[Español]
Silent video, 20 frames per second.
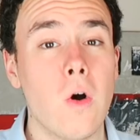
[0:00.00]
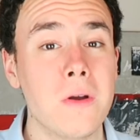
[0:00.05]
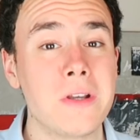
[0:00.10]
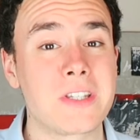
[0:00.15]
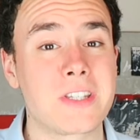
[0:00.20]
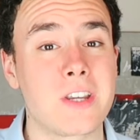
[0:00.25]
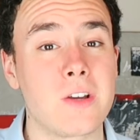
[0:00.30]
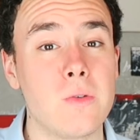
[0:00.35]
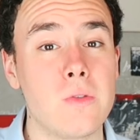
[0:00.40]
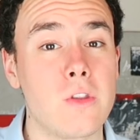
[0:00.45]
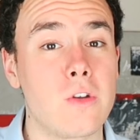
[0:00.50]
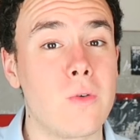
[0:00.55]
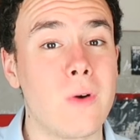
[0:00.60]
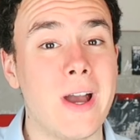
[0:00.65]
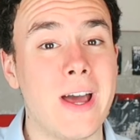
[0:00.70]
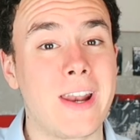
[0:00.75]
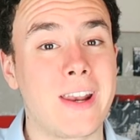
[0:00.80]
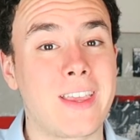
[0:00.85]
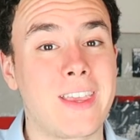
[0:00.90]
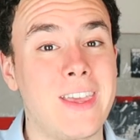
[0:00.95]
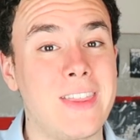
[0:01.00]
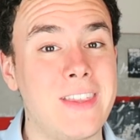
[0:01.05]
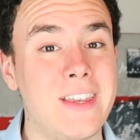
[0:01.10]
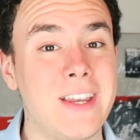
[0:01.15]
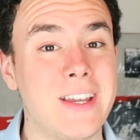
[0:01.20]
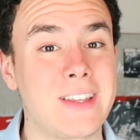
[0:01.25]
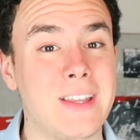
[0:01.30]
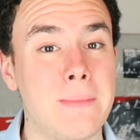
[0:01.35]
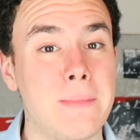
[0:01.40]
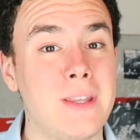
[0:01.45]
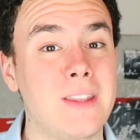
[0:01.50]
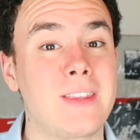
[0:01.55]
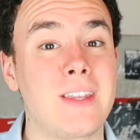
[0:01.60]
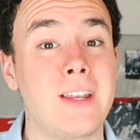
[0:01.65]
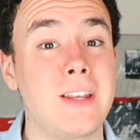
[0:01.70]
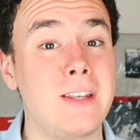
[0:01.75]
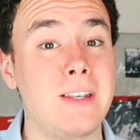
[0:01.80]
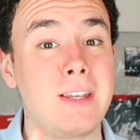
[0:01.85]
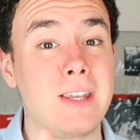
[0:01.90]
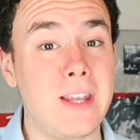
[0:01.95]
O en segundo lugar, que
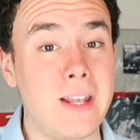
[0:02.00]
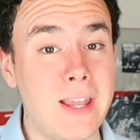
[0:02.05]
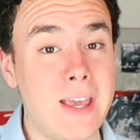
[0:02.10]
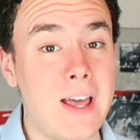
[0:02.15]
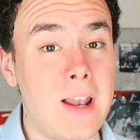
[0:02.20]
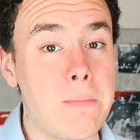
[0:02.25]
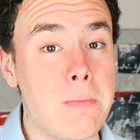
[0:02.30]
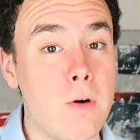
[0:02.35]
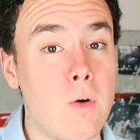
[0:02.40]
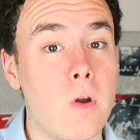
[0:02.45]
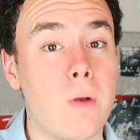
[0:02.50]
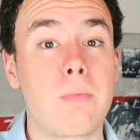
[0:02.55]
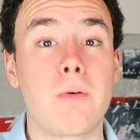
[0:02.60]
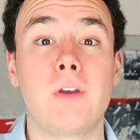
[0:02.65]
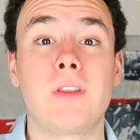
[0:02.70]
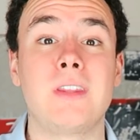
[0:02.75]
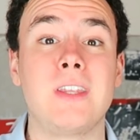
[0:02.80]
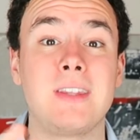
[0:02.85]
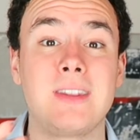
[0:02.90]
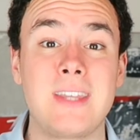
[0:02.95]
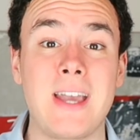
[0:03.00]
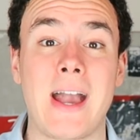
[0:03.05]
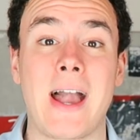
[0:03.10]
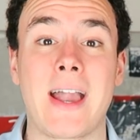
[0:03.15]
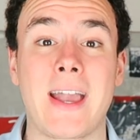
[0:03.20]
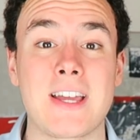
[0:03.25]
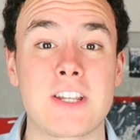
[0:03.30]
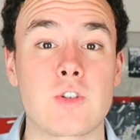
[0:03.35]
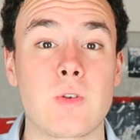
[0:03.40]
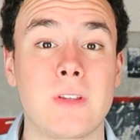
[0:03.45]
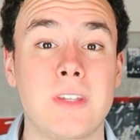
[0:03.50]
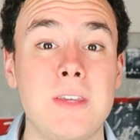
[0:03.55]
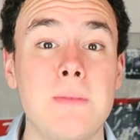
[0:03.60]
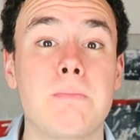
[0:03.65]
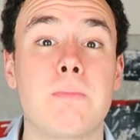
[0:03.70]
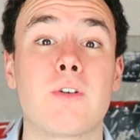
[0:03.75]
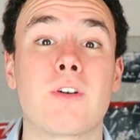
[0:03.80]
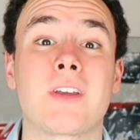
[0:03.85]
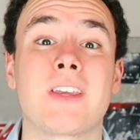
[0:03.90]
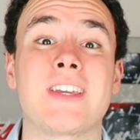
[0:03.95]
directamente ni lea el PowerPoint ni te haga caso a ti
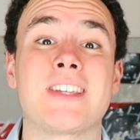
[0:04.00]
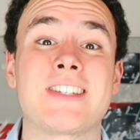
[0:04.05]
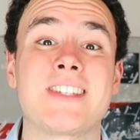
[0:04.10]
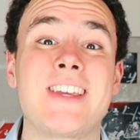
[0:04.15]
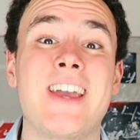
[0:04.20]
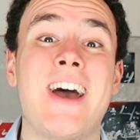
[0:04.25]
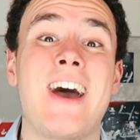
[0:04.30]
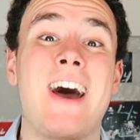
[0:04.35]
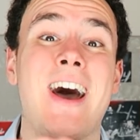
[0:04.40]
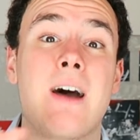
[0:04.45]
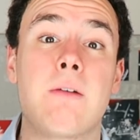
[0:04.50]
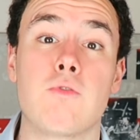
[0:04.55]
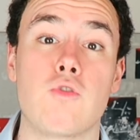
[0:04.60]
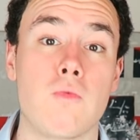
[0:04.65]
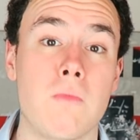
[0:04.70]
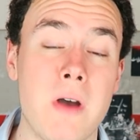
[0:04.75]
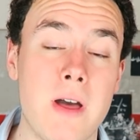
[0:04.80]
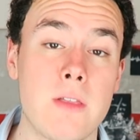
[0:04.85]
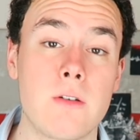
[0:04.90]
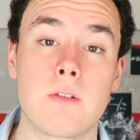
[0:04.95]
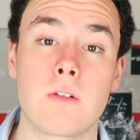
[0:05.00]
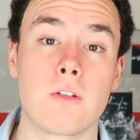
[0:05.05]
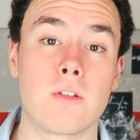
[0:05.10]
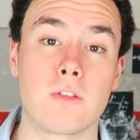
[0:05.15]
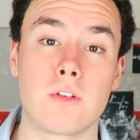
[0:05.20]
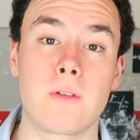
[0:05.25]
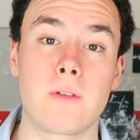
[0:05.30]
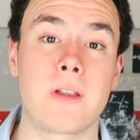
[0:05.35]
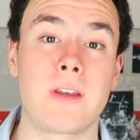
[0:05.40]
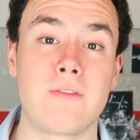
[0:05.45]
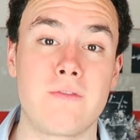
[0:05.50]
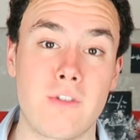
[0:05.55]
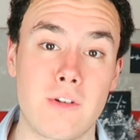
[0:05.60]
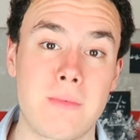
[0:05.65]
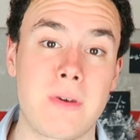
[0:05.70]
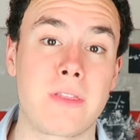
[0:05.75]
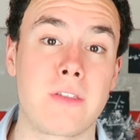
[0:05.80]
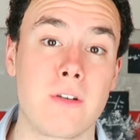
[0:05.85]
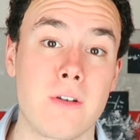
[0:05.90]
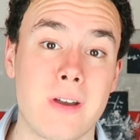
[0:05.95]
porque se ha abrumado con toda la
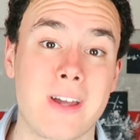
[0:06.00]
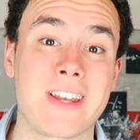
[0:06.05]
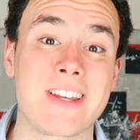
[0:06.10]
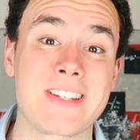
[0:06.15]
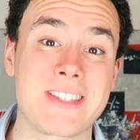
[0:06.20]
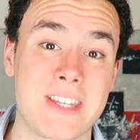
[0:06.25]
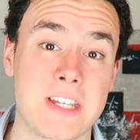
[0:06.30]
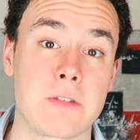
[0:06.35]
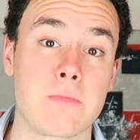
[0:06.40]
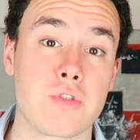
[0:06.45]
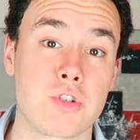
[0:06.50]
información que le estás